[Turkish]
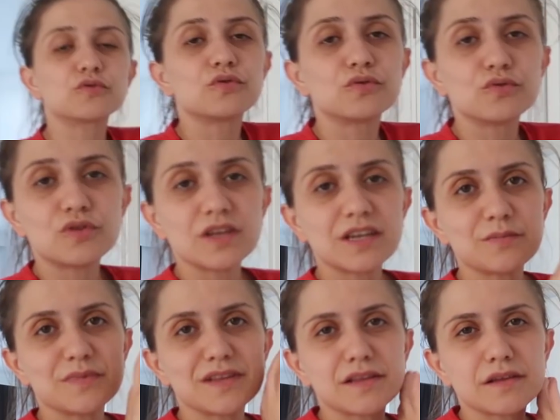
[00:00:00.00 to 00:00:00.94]
Bugün
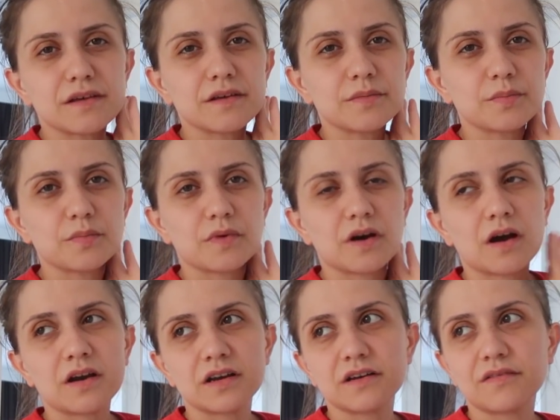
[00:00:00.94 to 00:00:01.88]
üzerimizde
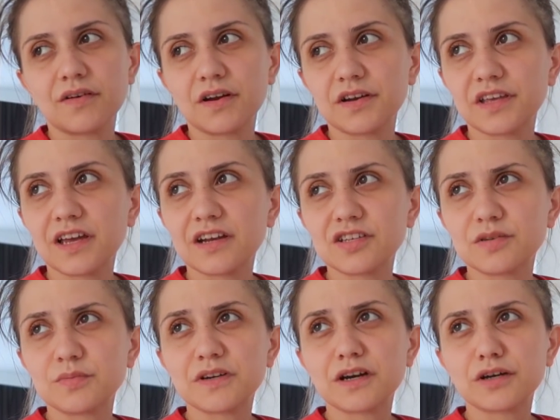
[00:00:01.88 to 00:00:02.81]
ağırlık var.
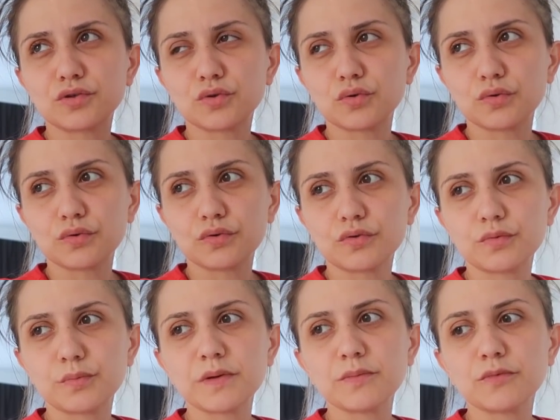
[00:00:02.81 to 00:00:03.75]
Gerçi birkaç gündür.
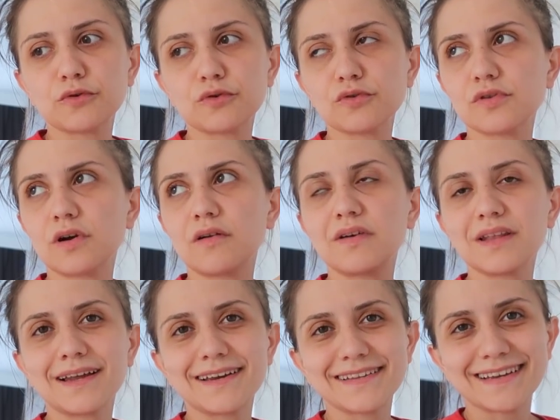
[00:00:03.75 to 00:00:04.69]
Bilmiyoruz
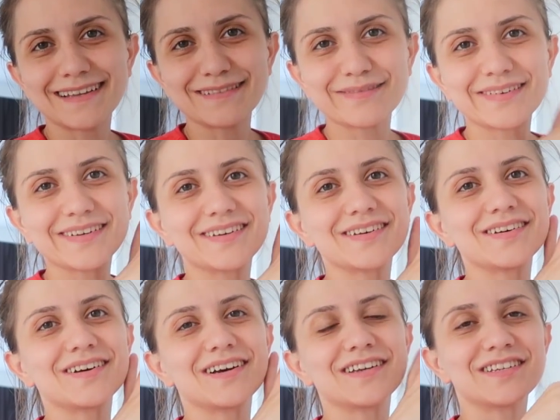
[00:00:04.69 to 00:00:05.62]
havalardan
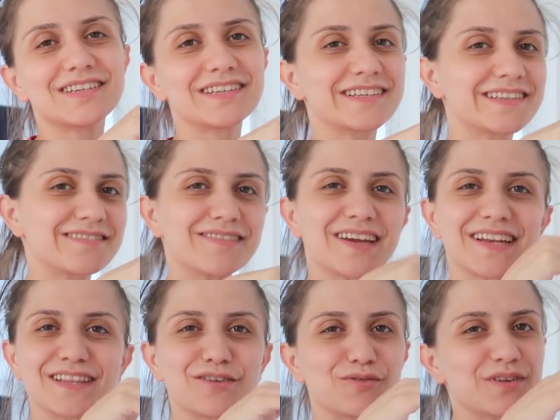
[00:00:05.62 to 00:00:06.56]
mı, aşının
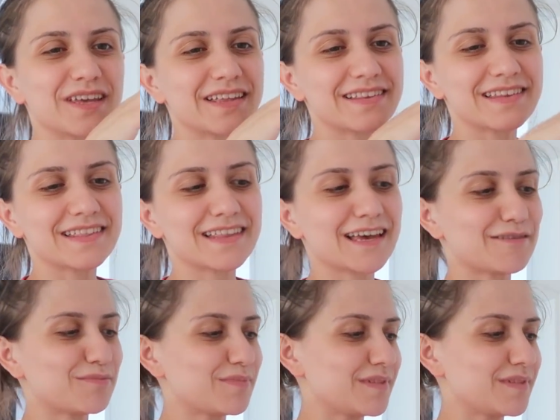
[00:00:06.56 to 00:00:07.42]
verdiği o etkiden